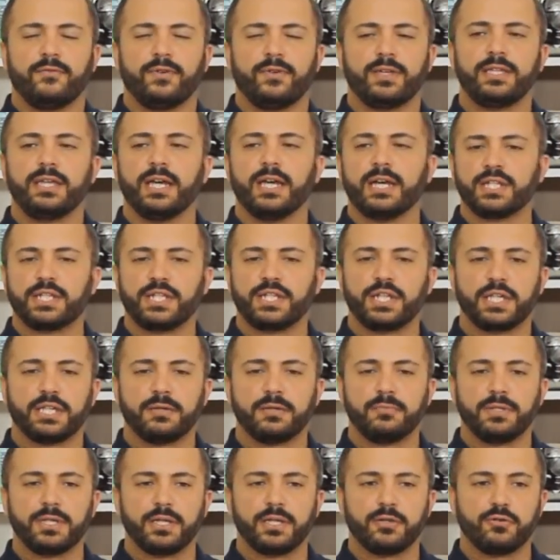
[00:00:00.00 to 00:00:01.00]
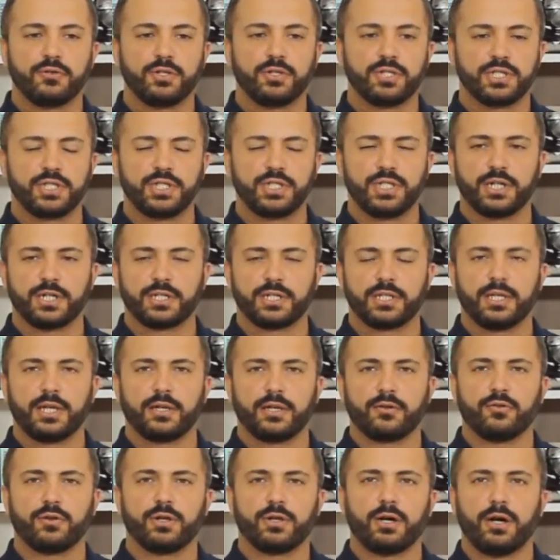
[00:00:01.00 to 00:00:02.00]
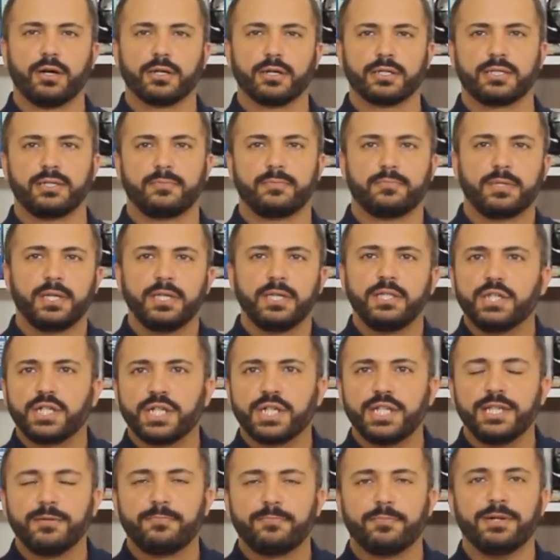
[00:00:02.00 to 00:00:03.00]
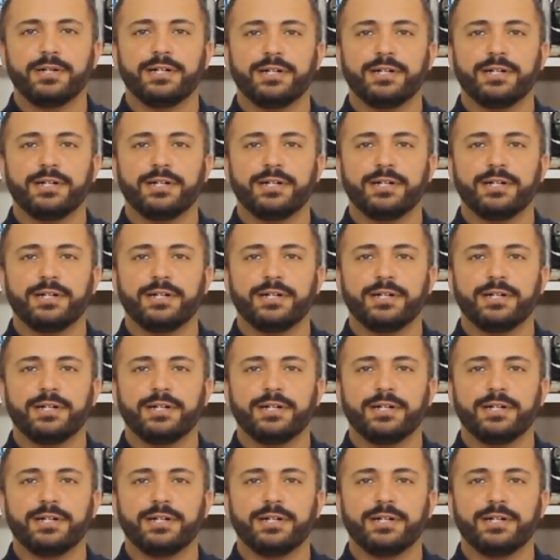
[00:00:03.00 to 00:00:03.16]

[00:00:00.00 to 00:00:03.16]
ve yer çekimine göre sıcaklığa göre artıp genişleyip